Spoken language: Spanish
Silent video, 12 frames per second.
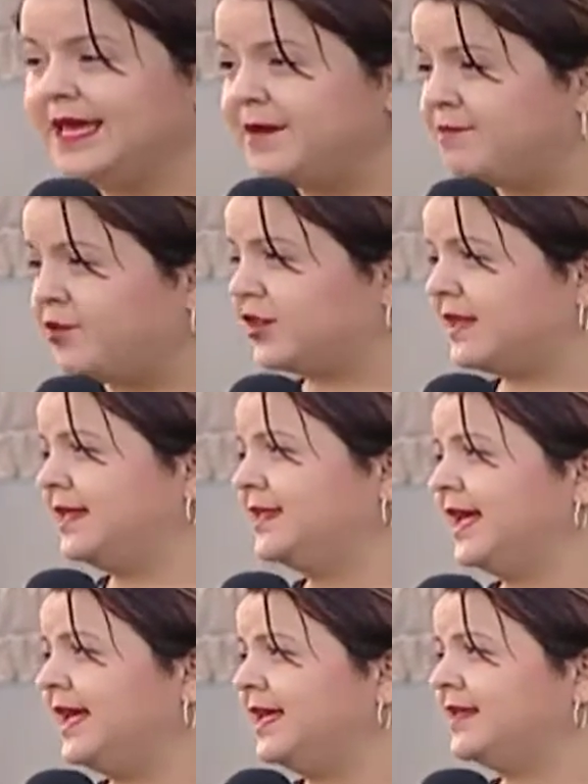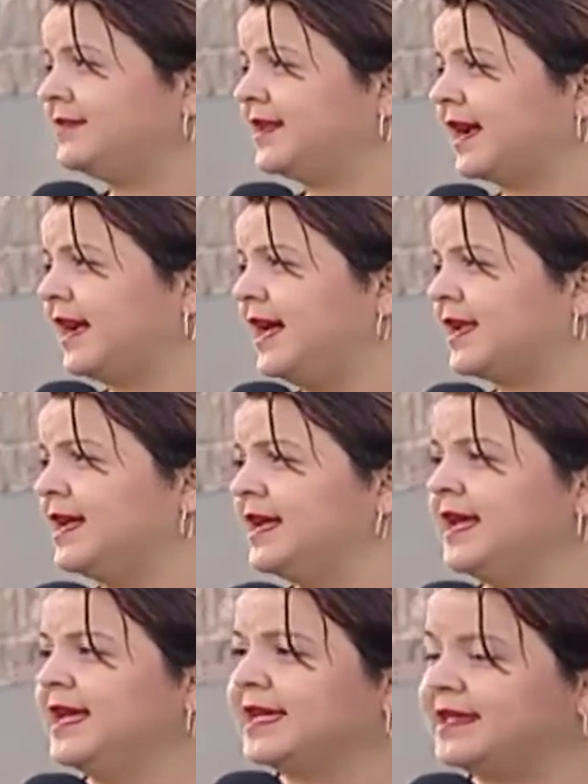Importante ahí destacar
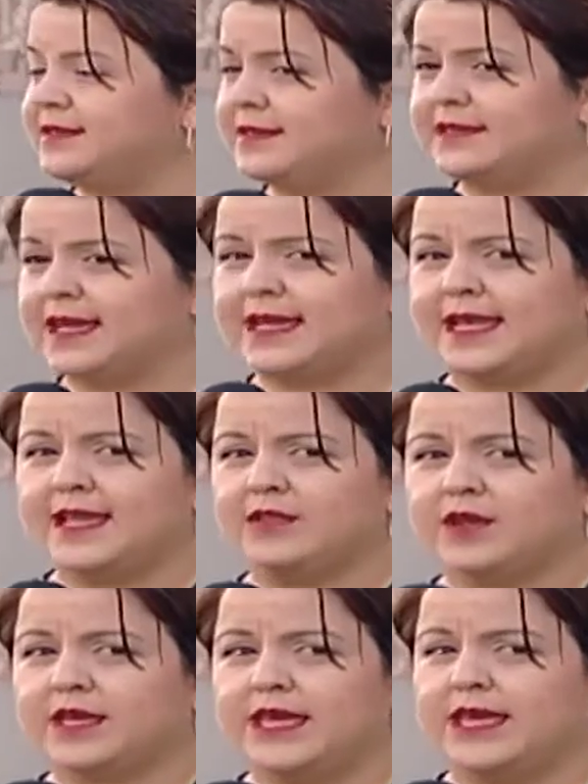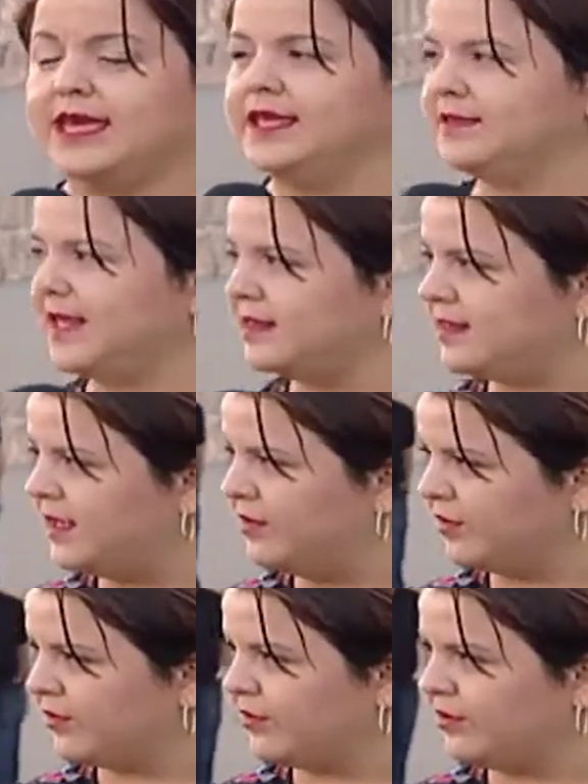¿Qué se está creando aquí?
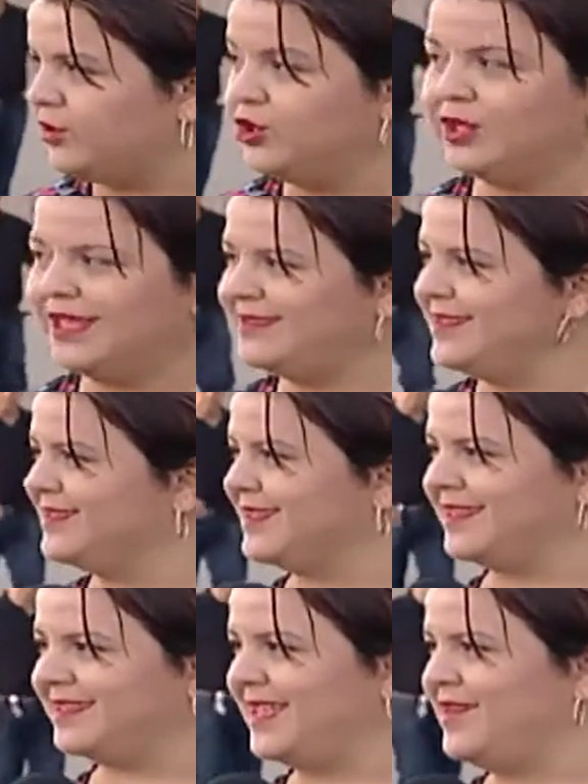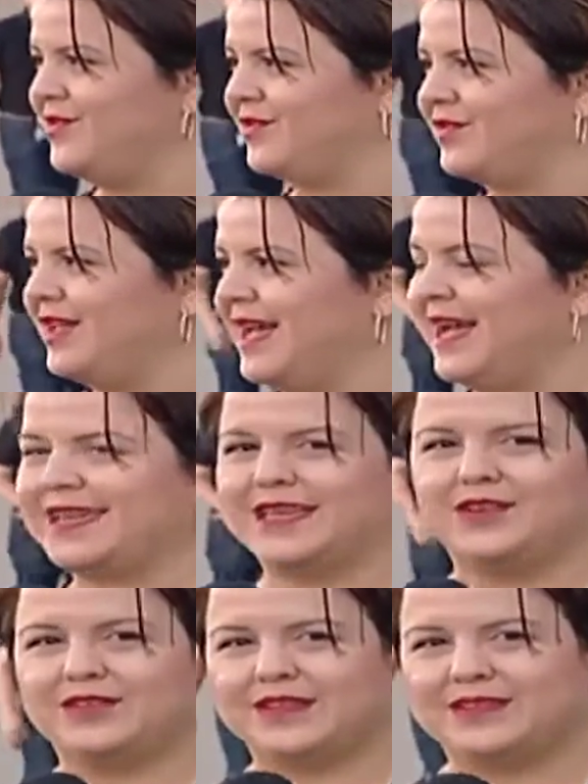Incentivos, no desincentivos.
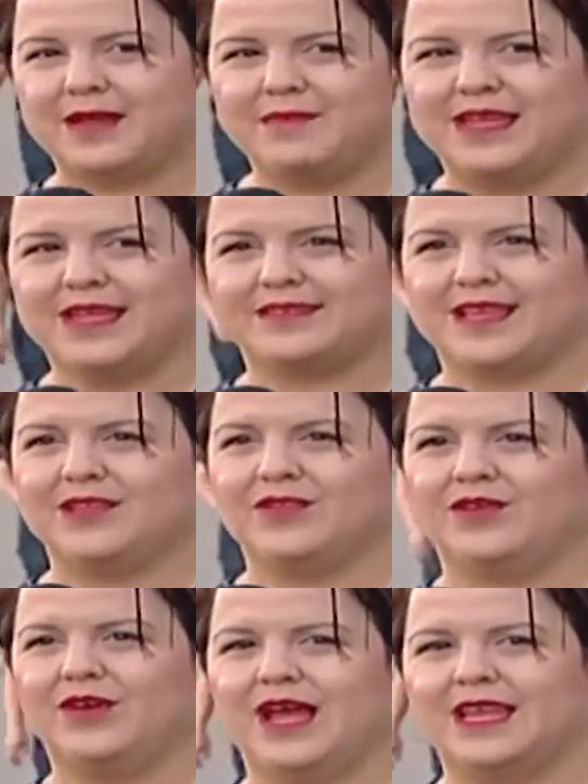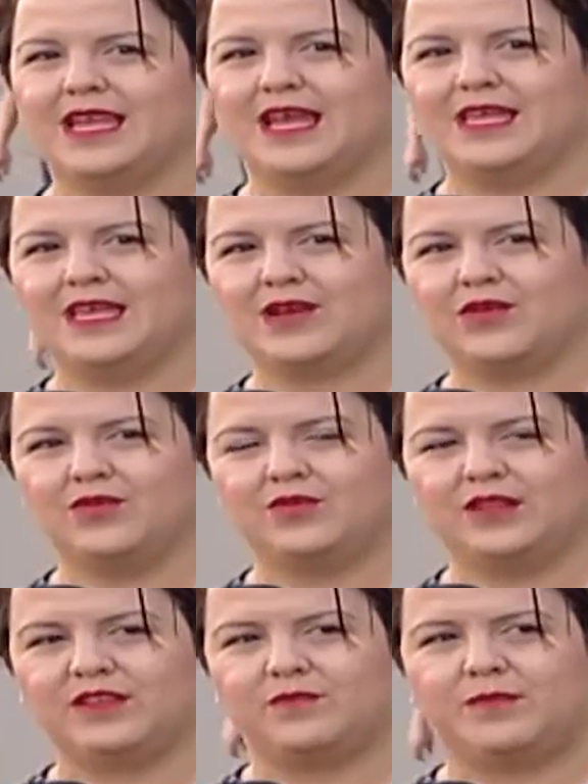Aquí no se está amenazando a nadie con
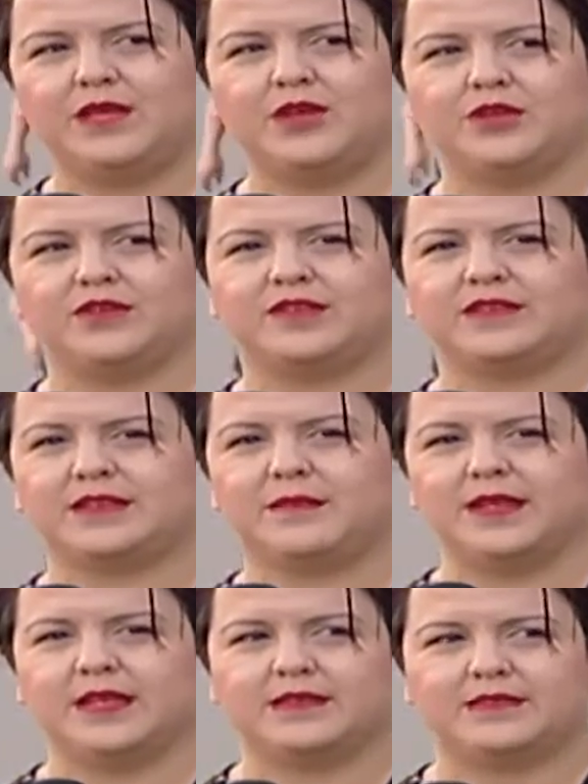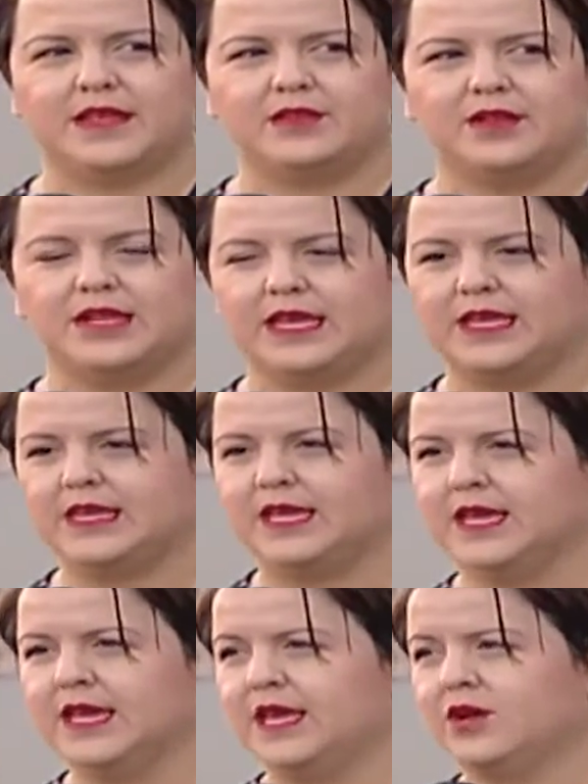un despido, no se está amenazando a
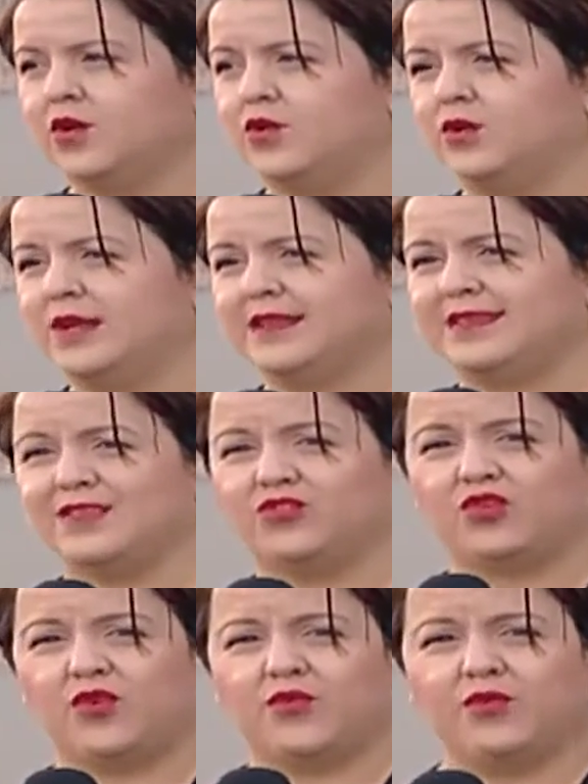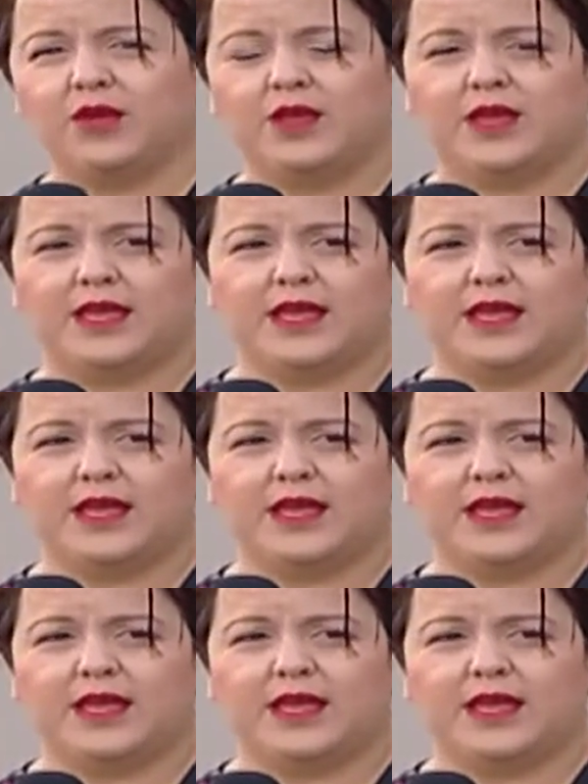nadie con una sanción